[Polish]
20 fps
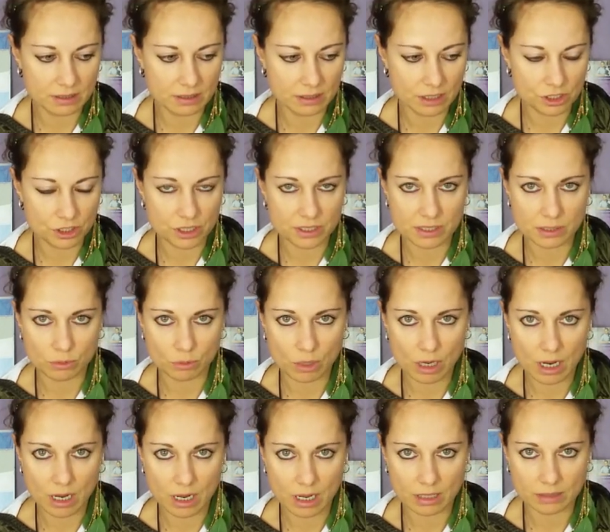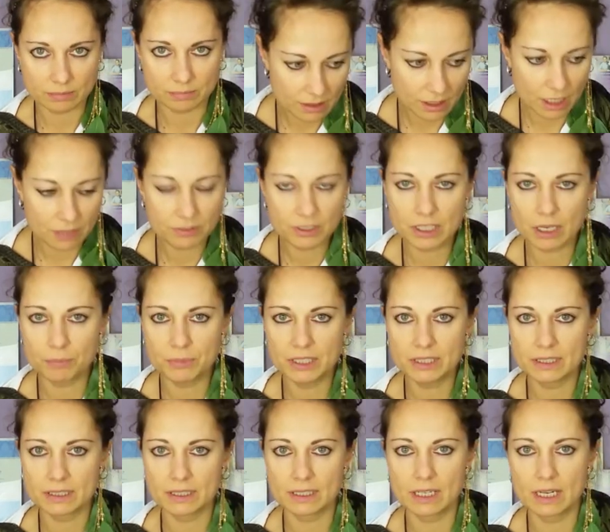nasza skóra tej
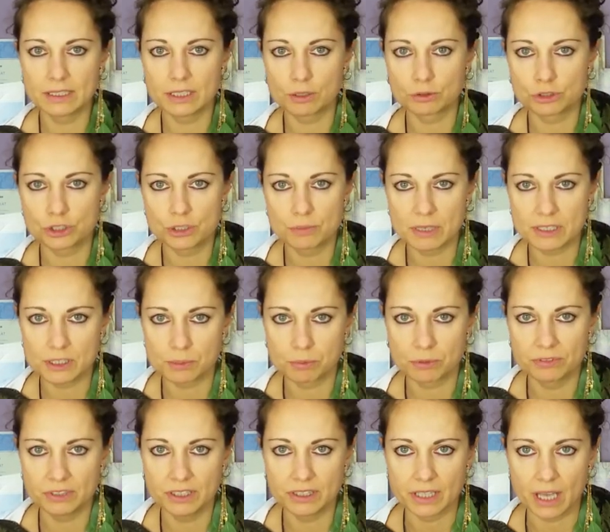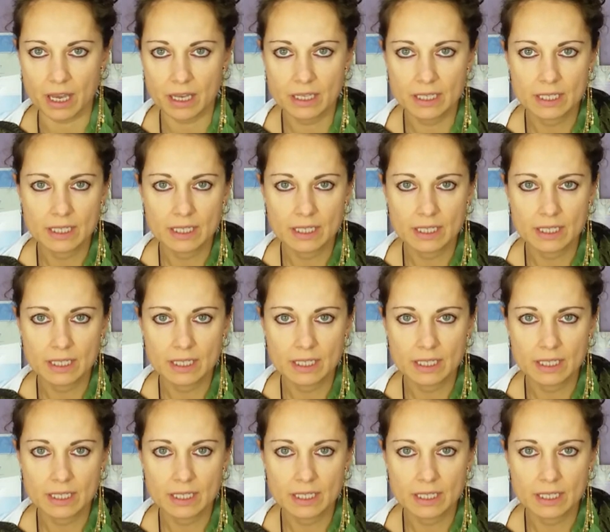witaminy tyle nie otrzyma, co powinna.